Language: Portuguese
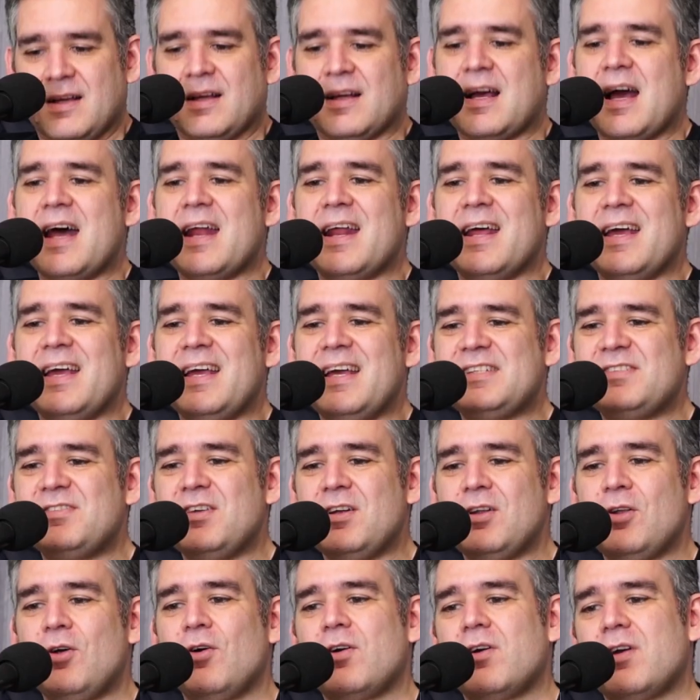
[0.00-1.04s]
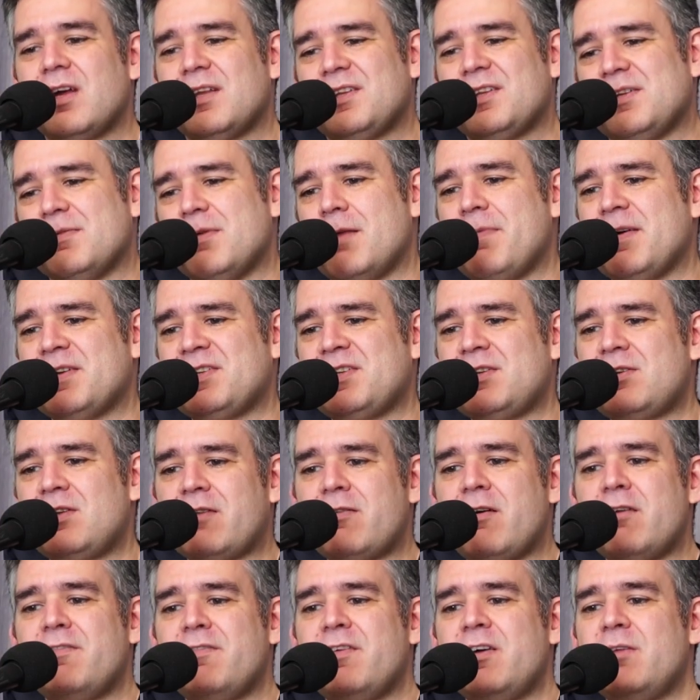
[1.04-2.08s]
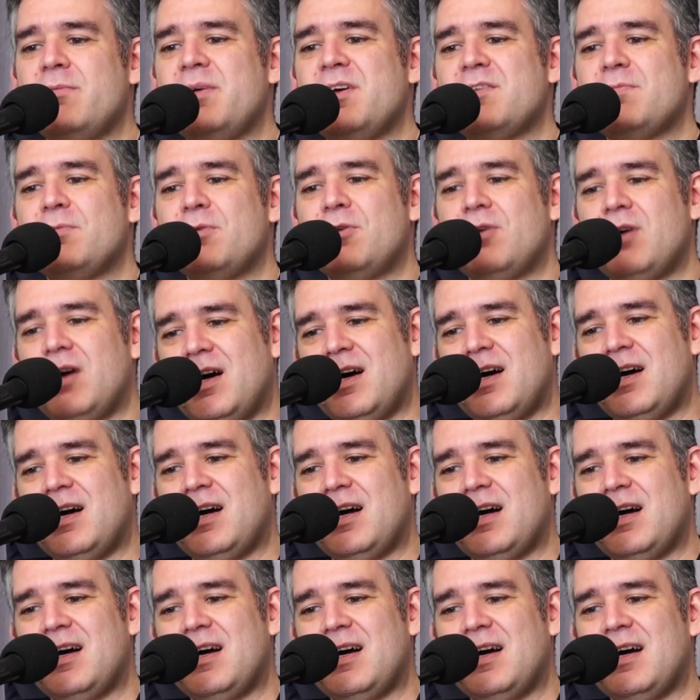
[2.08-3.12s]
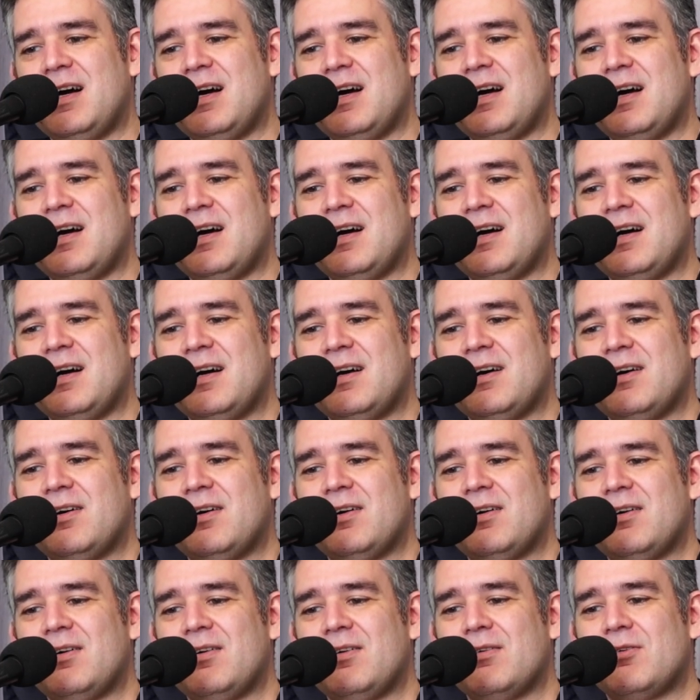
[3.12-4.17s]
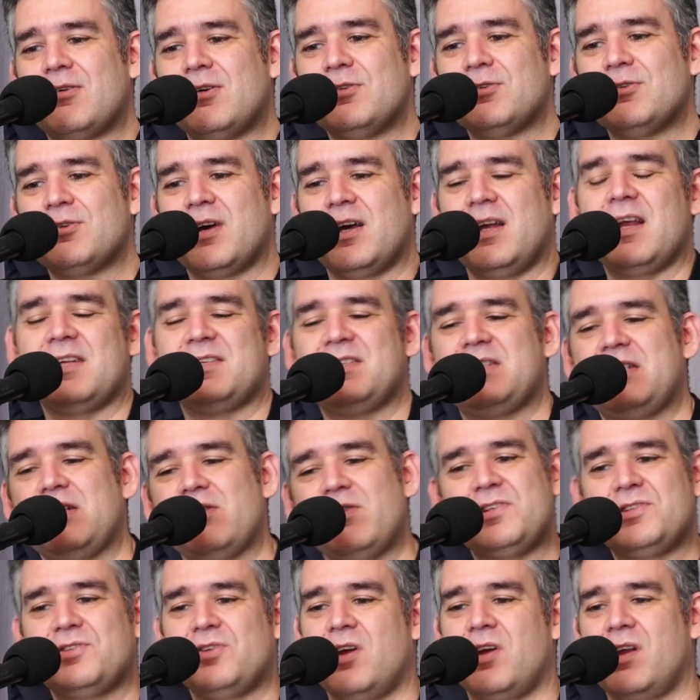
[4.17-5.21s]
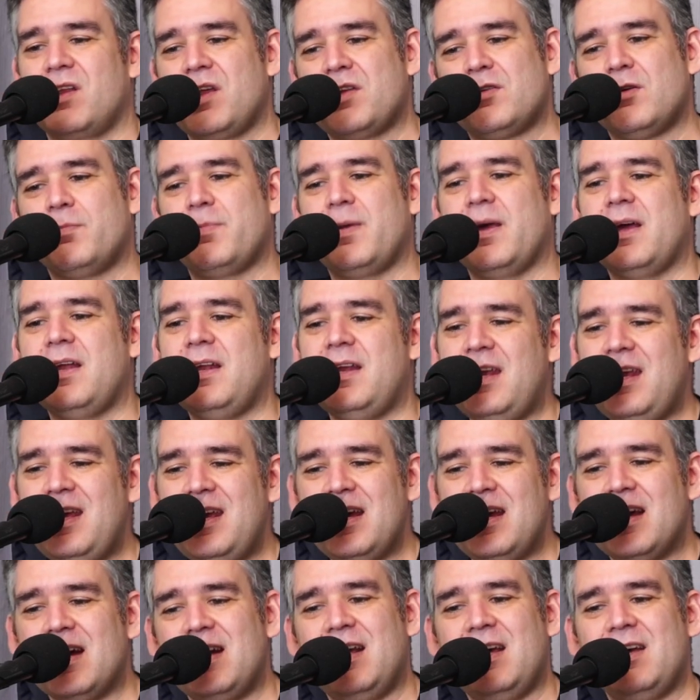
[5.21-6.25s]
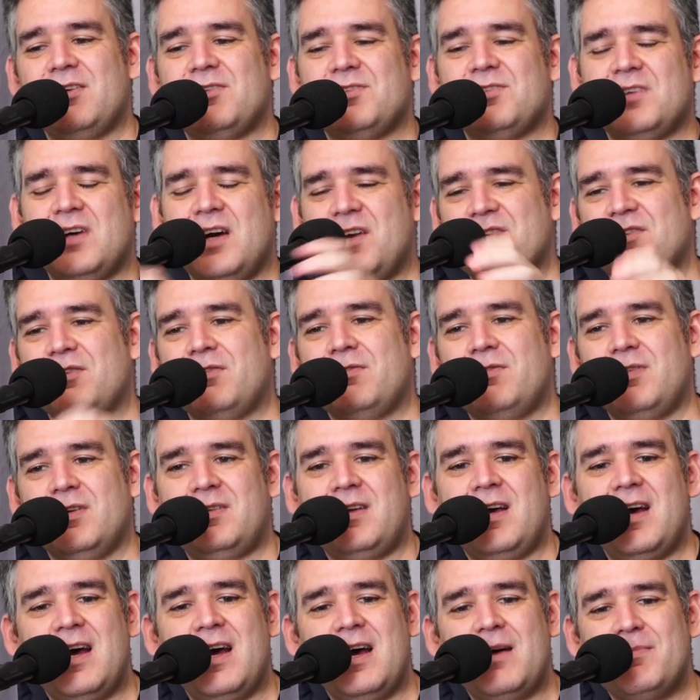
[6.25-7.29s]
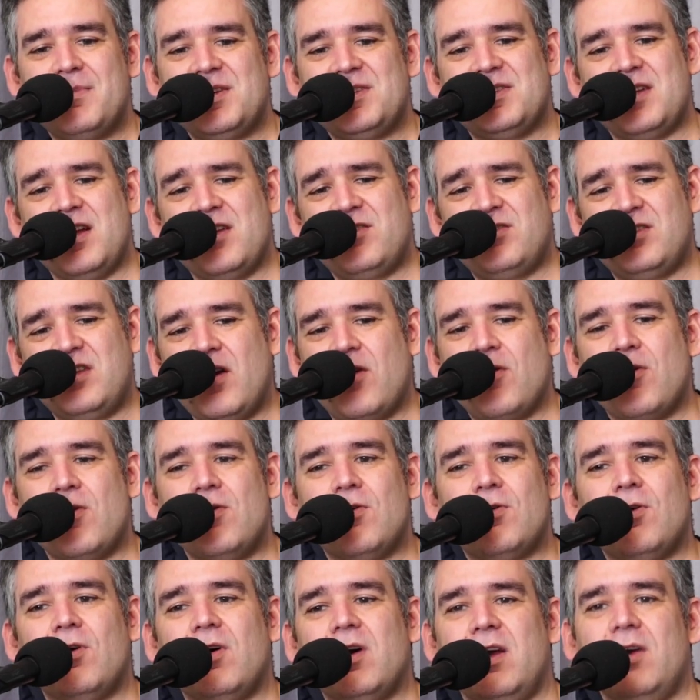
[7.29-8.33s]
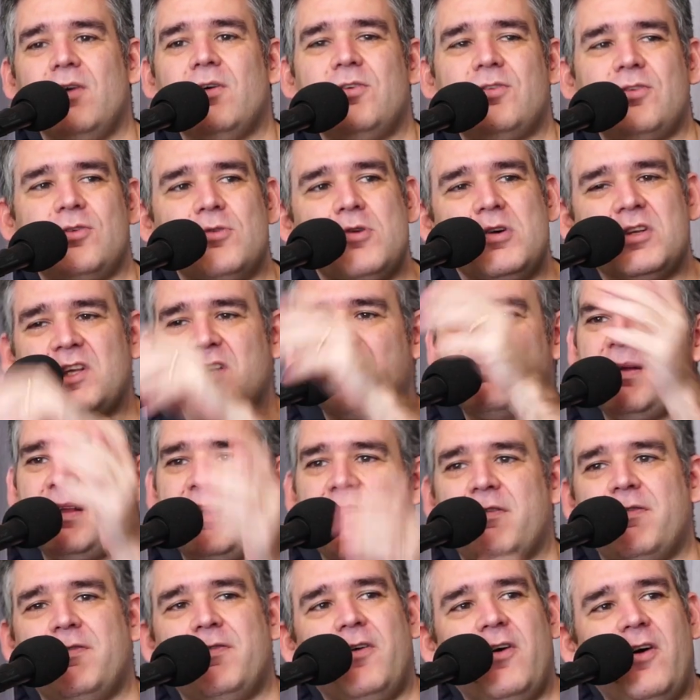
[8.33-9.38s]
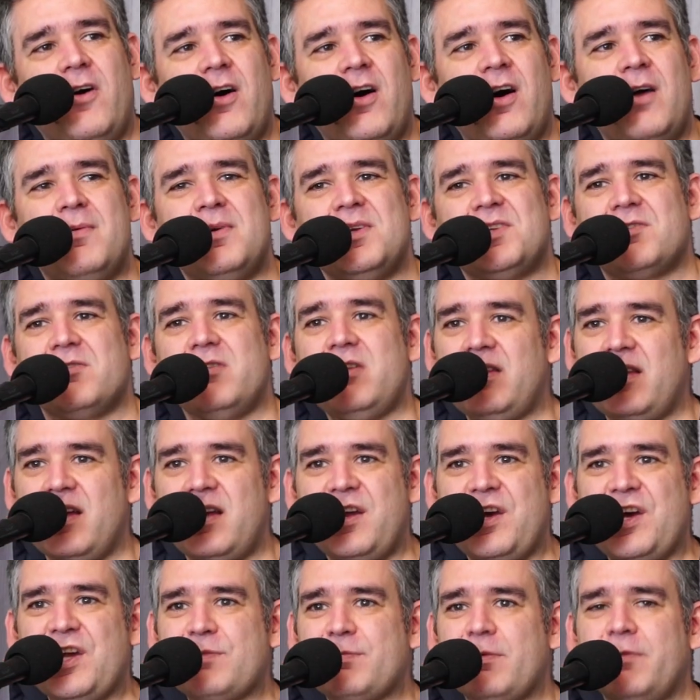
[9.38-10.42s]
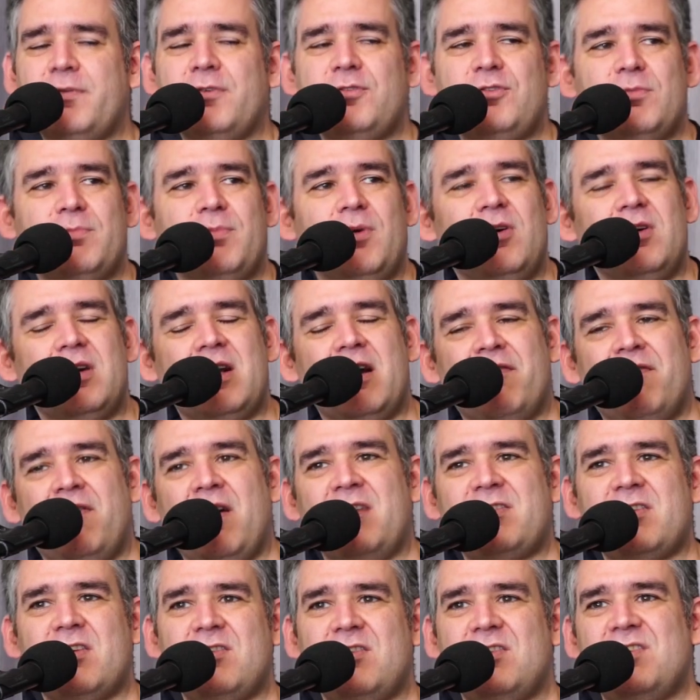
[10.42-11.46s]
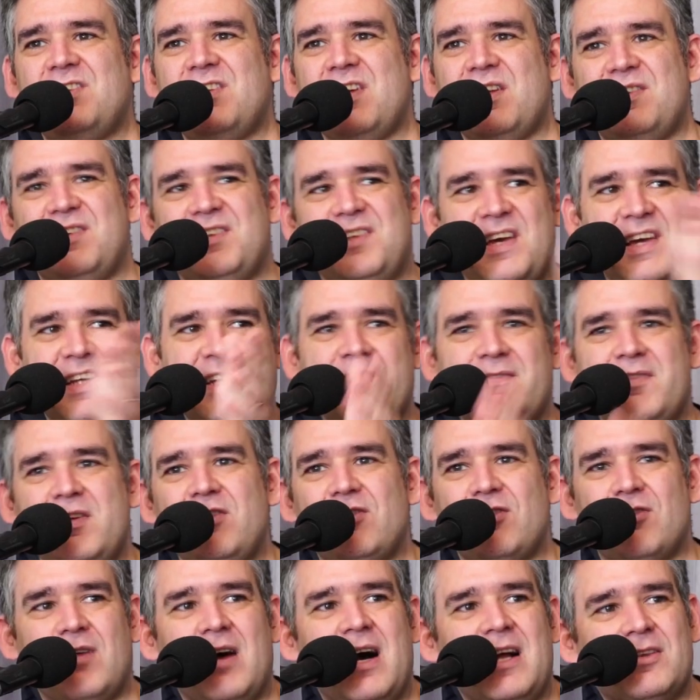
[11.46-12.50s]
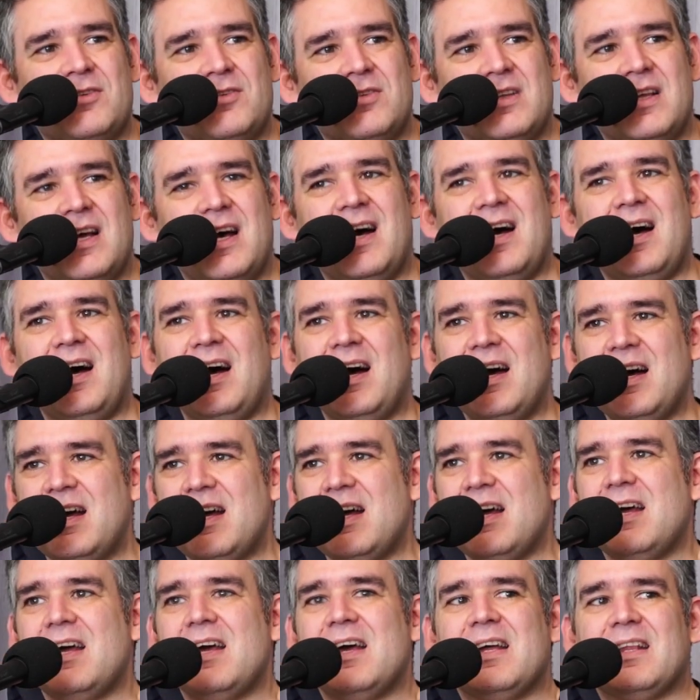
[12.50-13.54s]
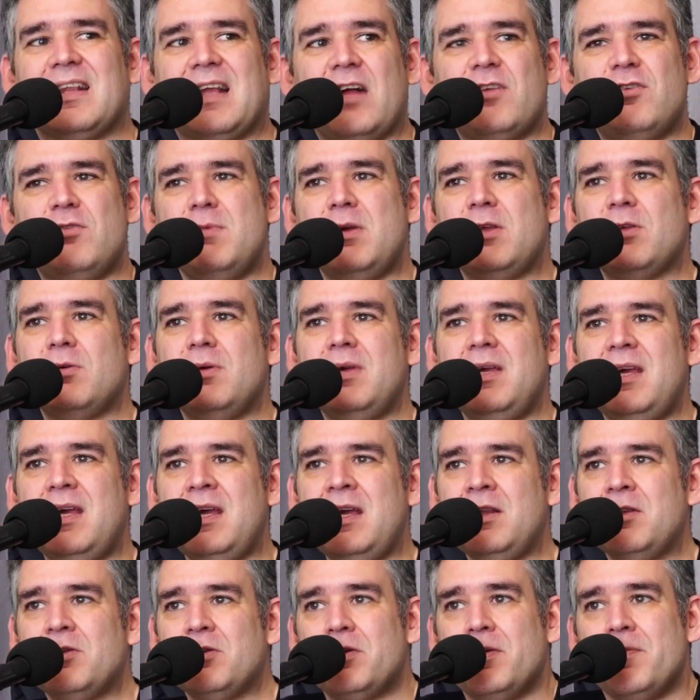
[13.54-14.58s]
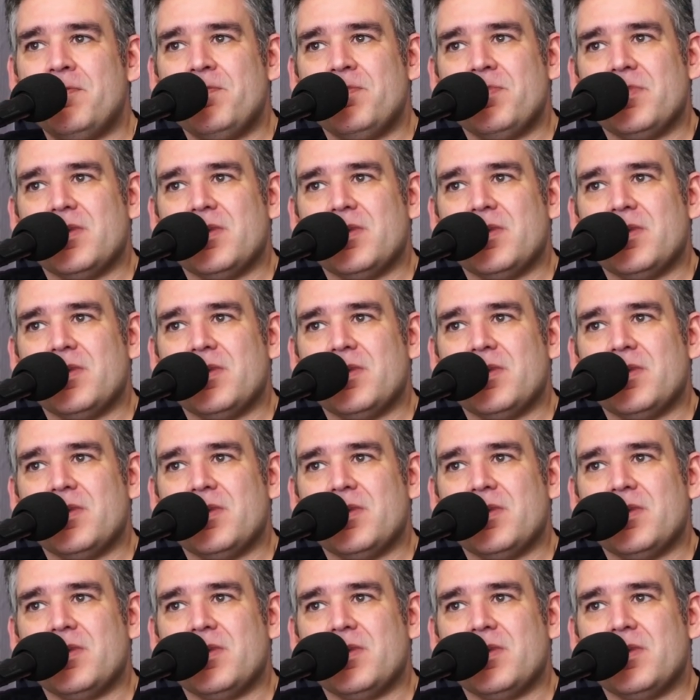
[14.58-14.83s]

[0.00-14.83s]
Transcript: Cara, isso é louco, porque semana passada eu tava vendo mesmo a, a, a, quando renasceu a história da Superliga, né? Que os caras estão falando, ah, mas a gente tem que concorrer hoje com outras plataformas, que o interesse pro futebol na faixa de 16 a 24 tá, tá diminuindo.